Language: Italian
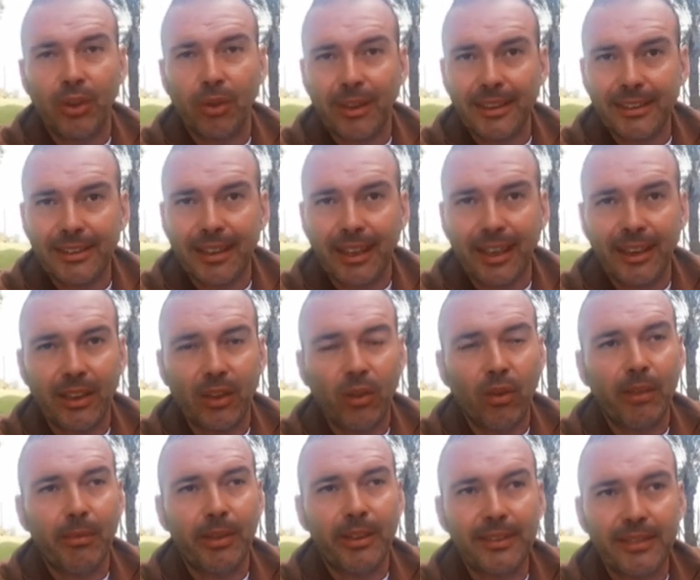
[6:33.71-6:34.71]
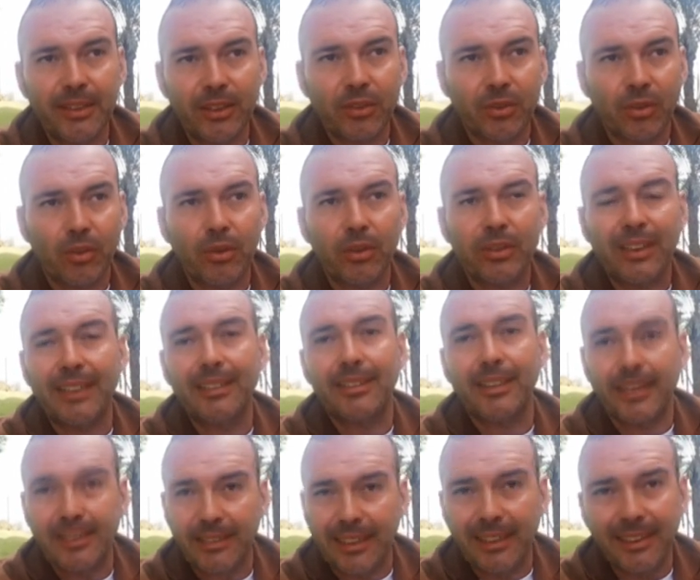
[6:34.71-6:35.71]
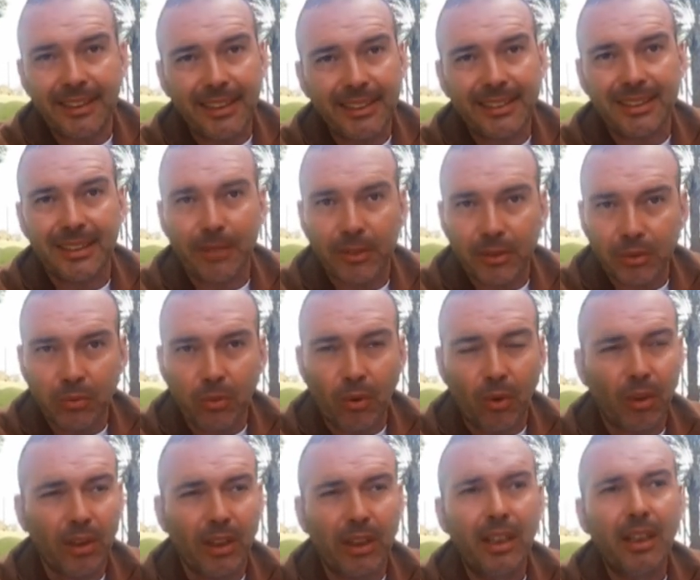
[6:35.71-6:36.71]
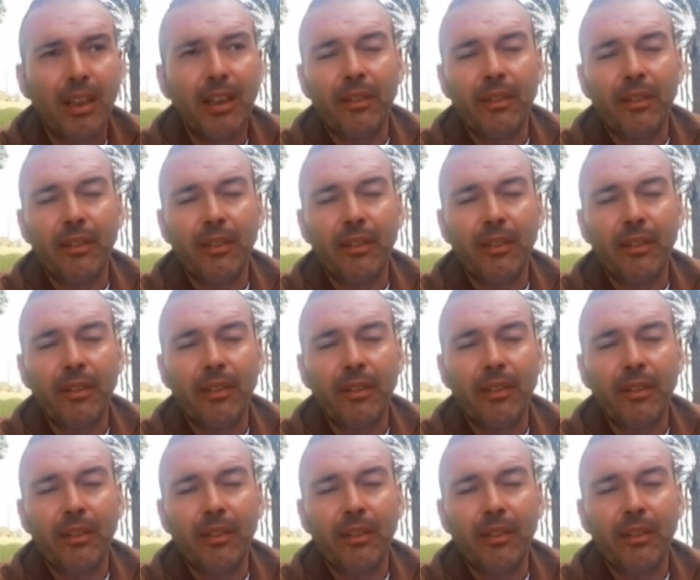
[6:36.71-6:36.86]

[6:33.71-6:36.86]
che è una strada dove persistono tante, tantissime scuole,